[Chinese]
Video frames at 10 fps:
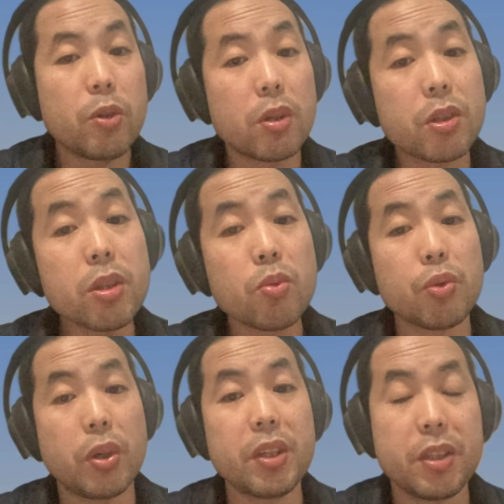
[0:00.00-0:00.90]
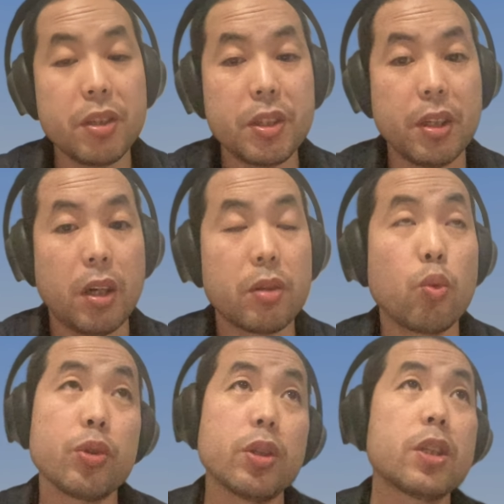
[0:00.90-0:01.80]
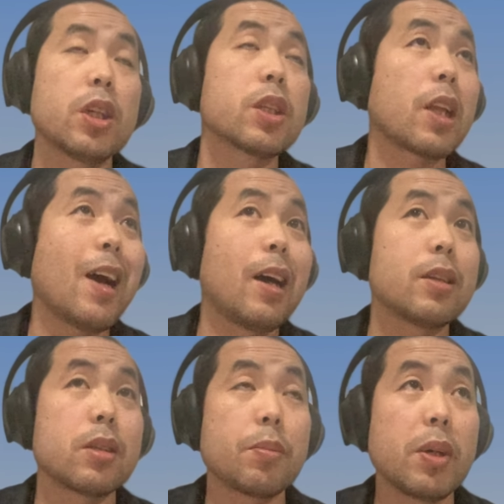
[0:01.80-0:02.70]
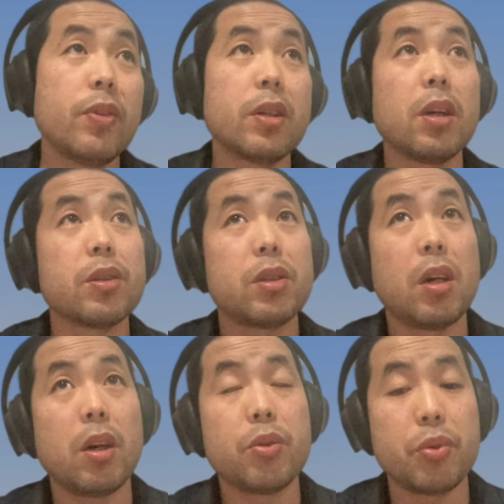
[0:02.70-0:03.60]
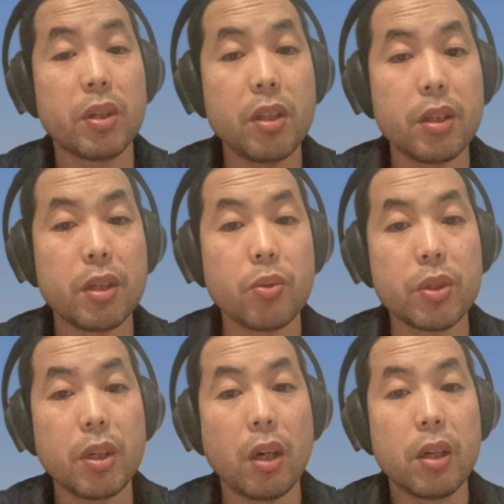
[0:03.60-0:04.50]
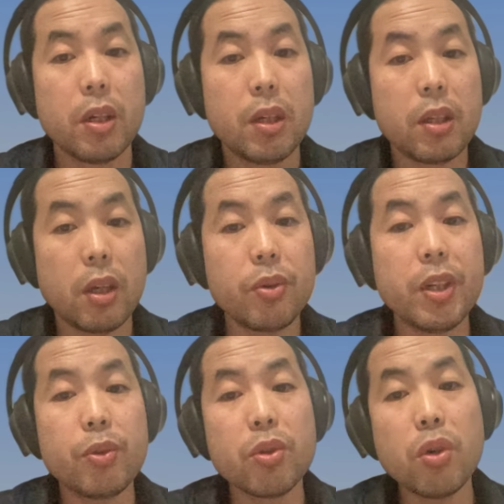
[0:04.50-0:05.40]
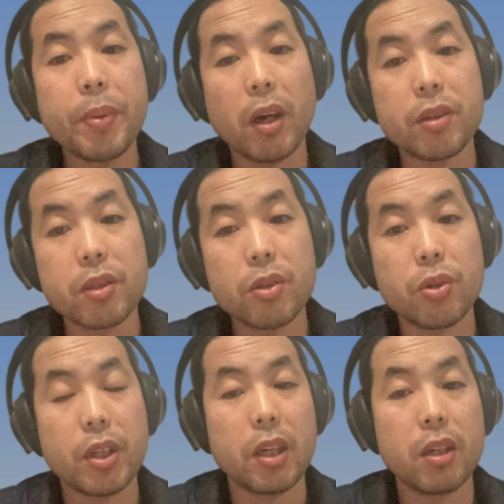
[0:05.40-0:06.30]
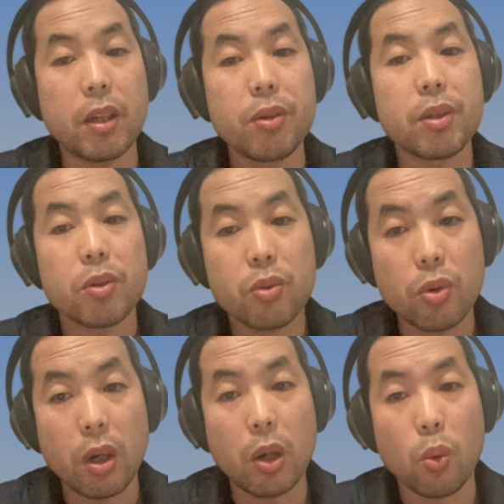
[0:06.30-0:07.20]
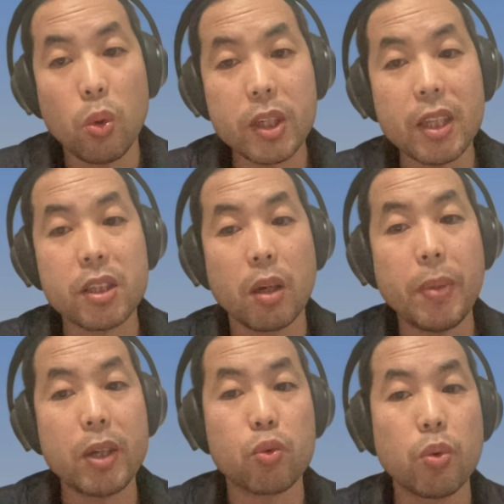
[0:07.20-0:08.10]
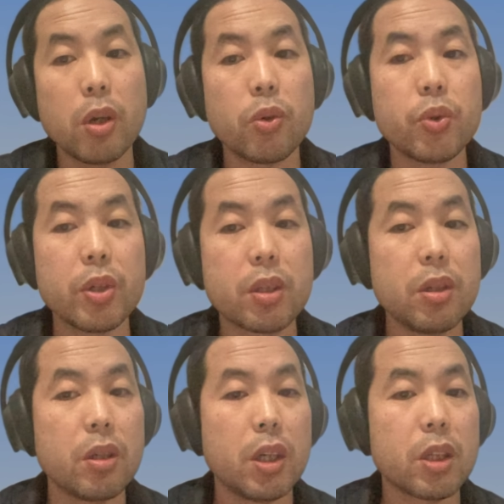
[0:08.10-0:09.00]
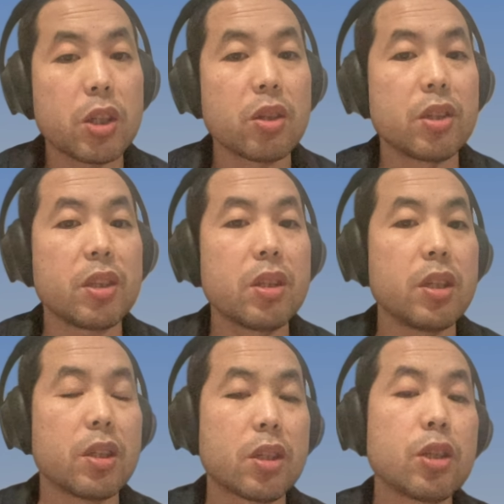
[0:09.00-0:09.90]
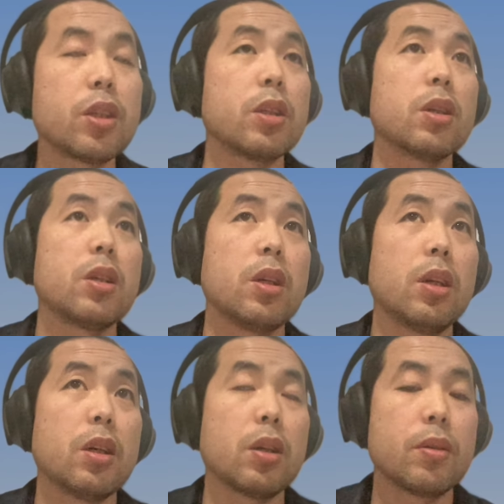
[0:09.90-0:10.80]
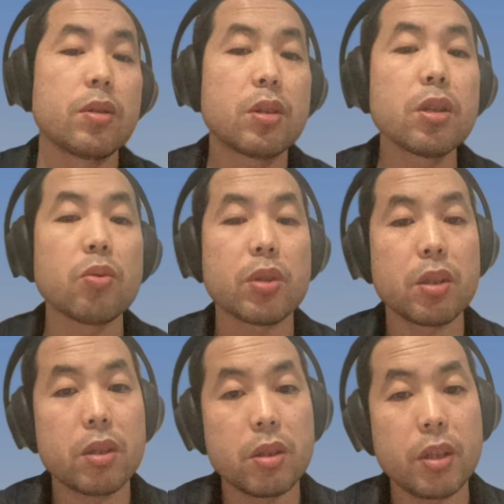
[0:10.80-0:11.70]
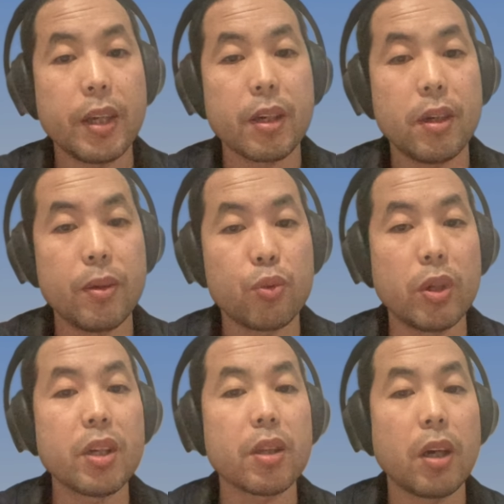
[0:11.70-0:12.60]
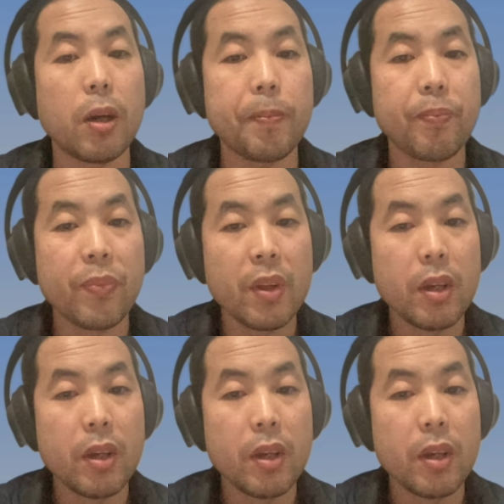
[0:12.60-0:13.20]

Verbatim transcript: 就是制度决定经济啊，我觉得这是他整篇文章想要决定的一些东西啊。他说，研究诺贝尔经济学家理论说啊，国家的成败主要由于呃政治经济制定呃制度那个决定的啊。